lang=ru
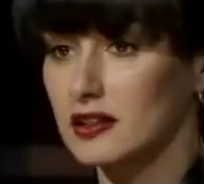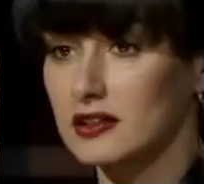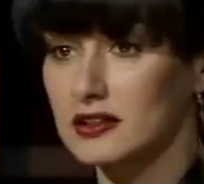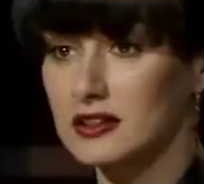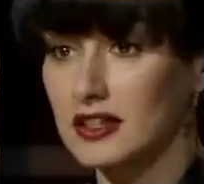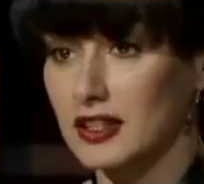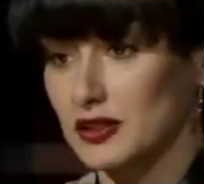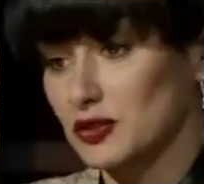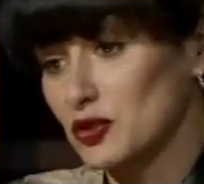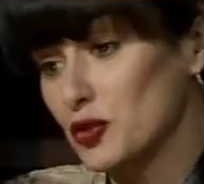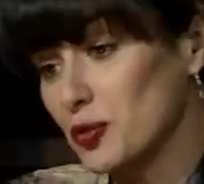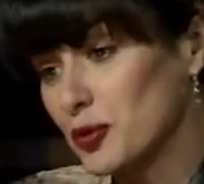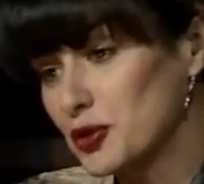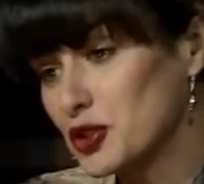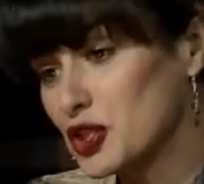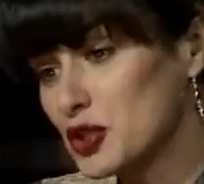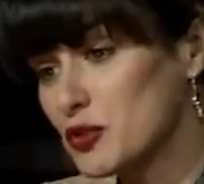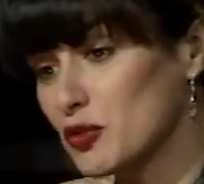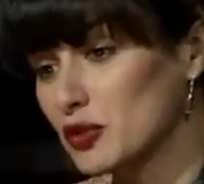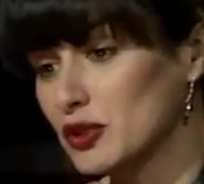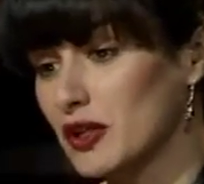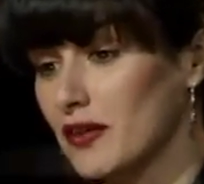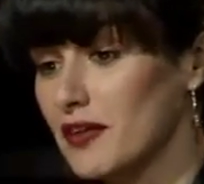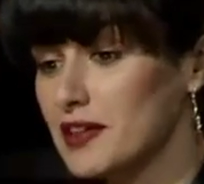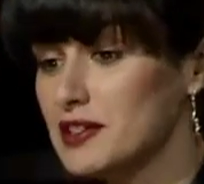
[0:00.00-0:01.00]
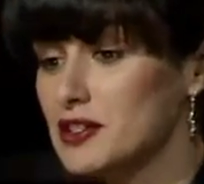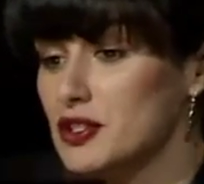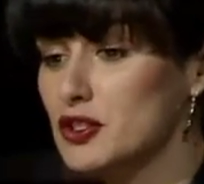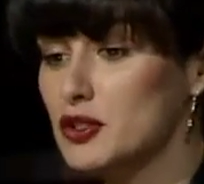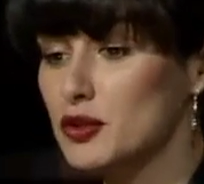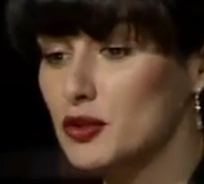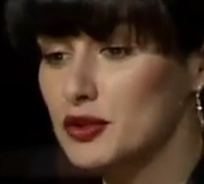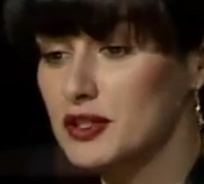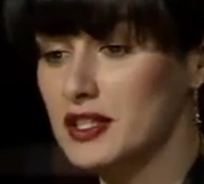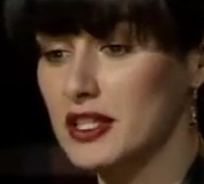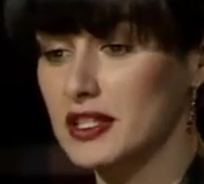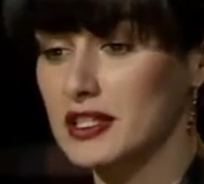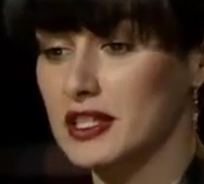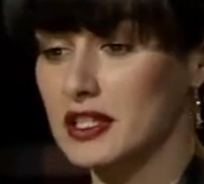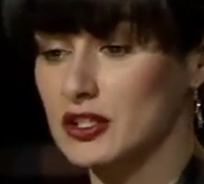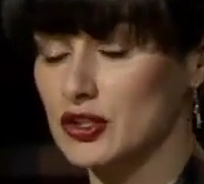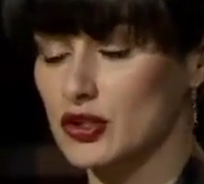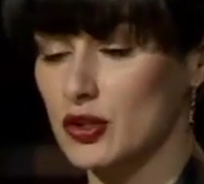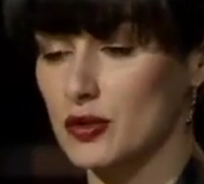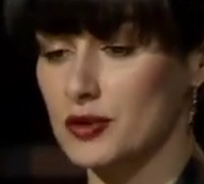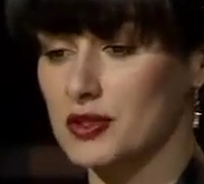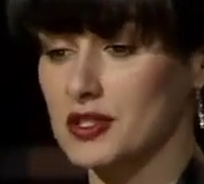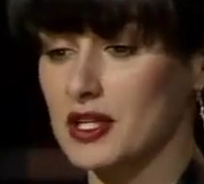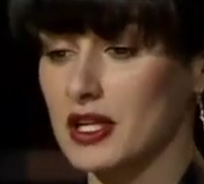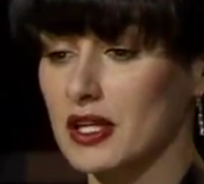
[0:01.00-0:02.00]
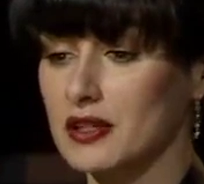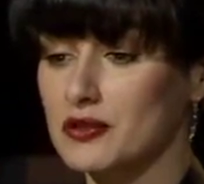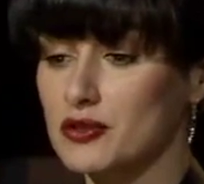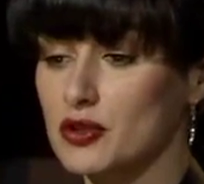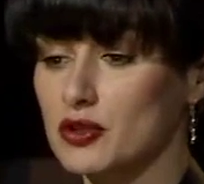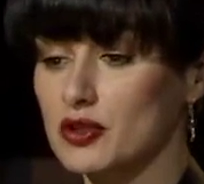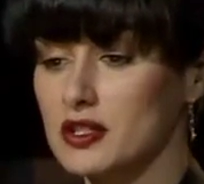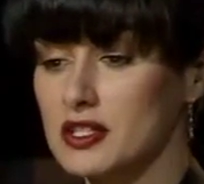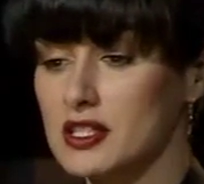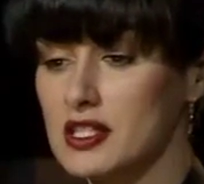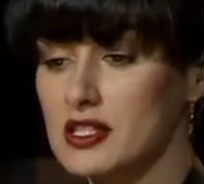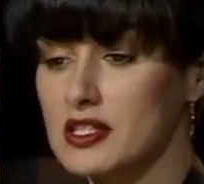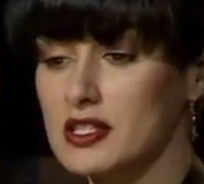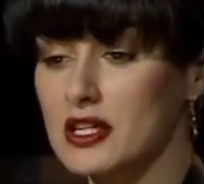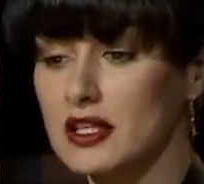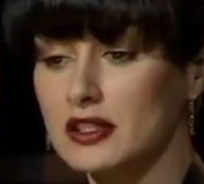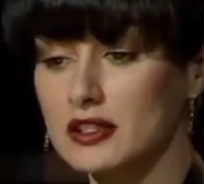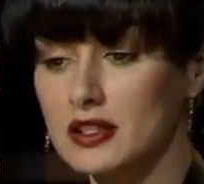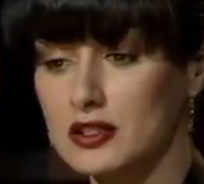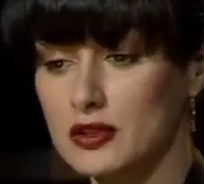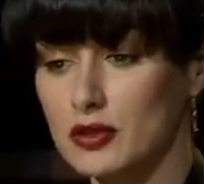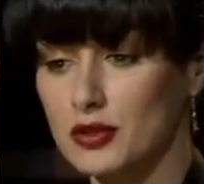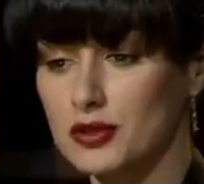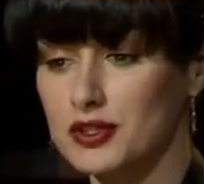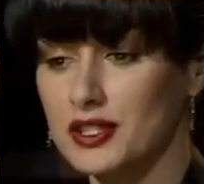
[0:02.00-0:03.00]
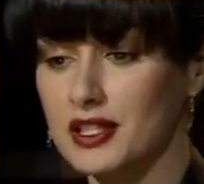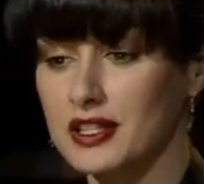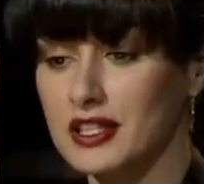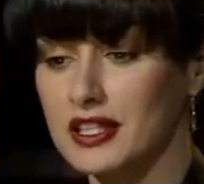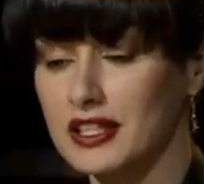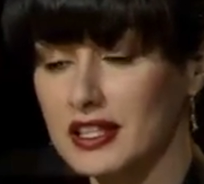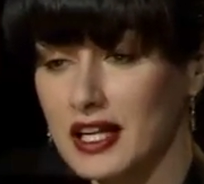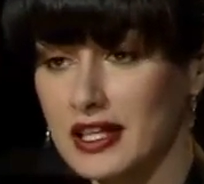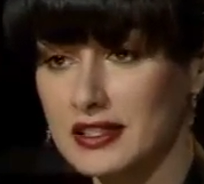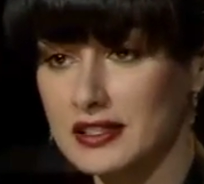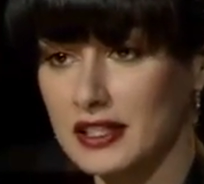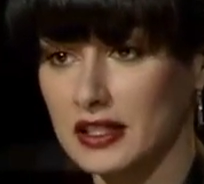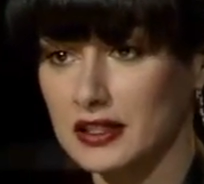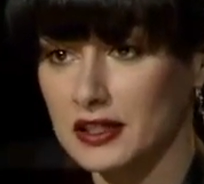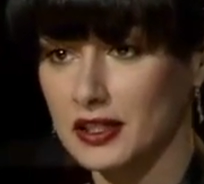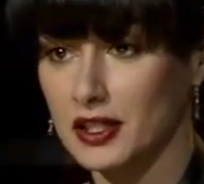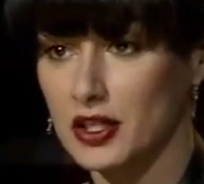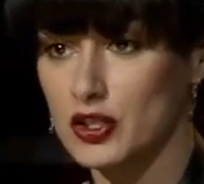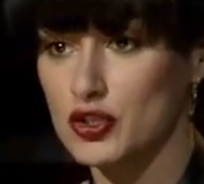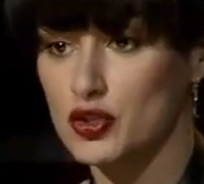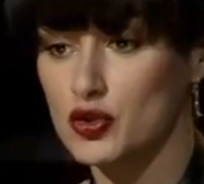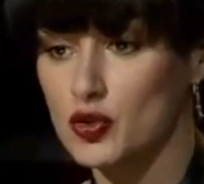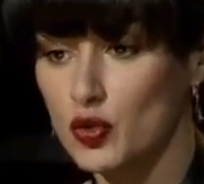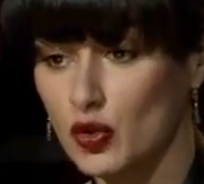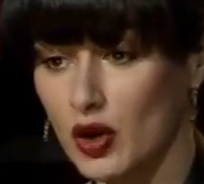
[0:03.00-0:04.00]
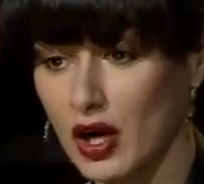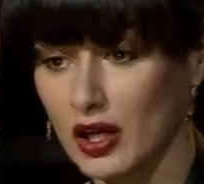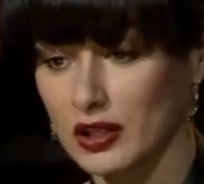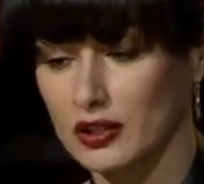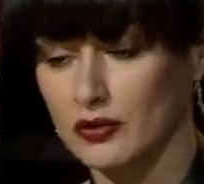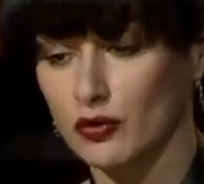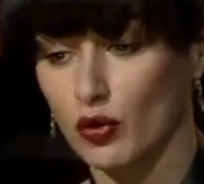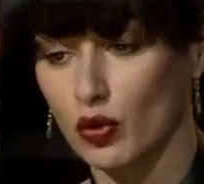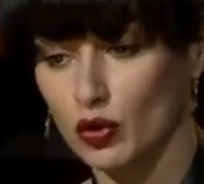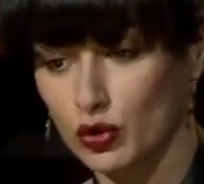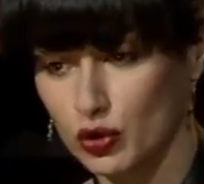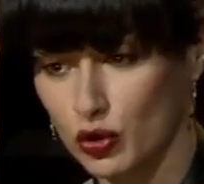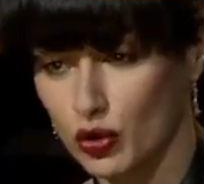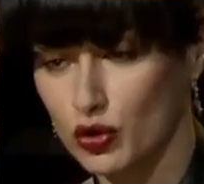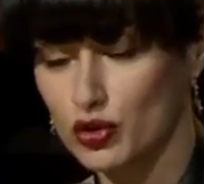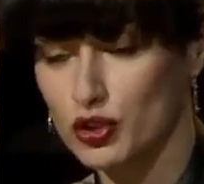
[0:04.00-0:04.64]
Нет, ну почему? Давайте с людей лячем. Страна все-таки состоит из людей. Геннадий Андреевич Зюганов, он